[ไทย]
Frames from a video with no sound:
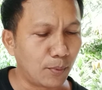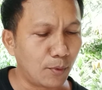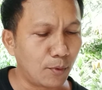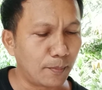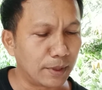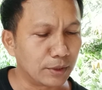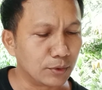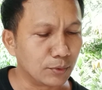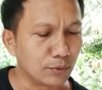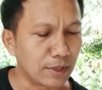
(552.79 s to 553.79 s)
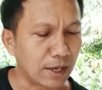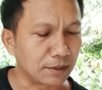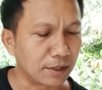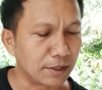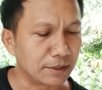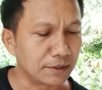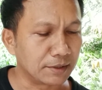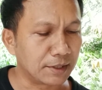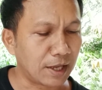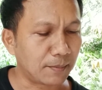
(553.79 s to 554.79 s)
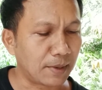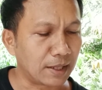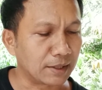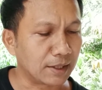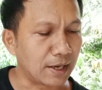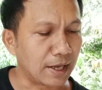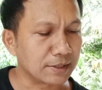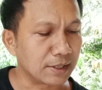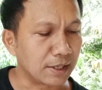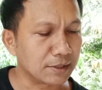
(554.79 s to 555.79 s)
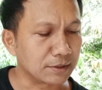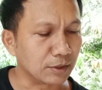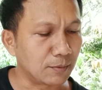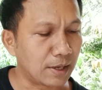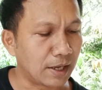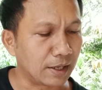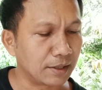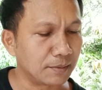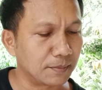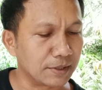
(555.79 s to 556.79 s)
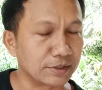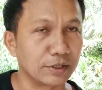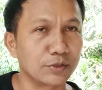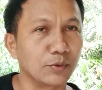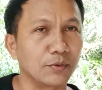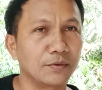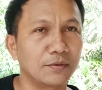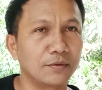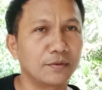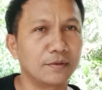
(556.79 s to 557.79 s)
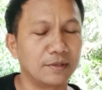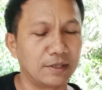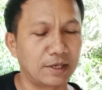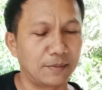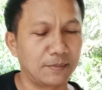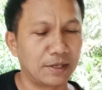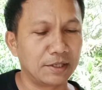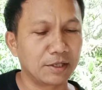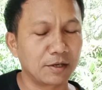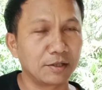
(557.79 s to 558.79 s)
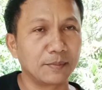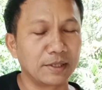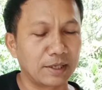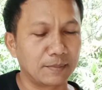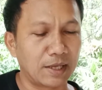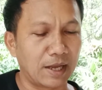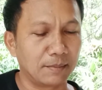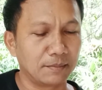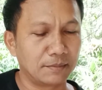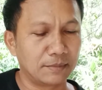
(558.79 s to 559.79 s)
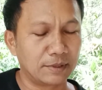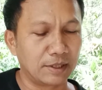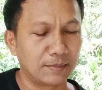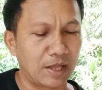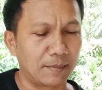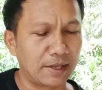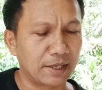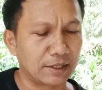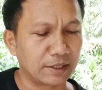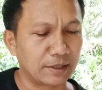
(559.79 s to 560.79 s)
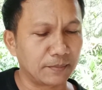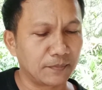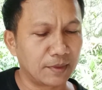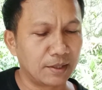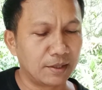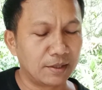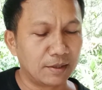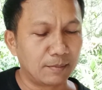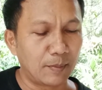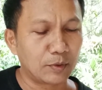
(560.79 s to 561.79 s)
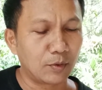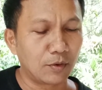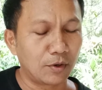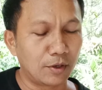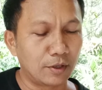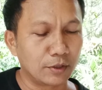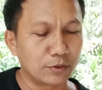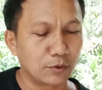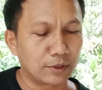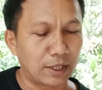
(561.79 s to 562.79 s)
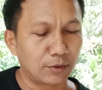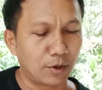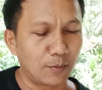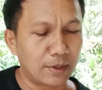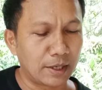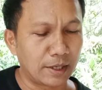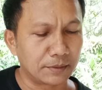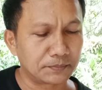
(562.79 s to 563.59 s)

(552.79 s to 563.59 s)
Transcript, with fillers: ผู้เป็นอยู่อย่างไรที่นักปราชญ์ทั้งหลาย สรรเสริญว่าประเสริฐสุดครับอันนี้ก็คือเป็นคำถามคำถามแรกนะครับ พระพุทธองค์ก็ทรงตรัสตอบว่า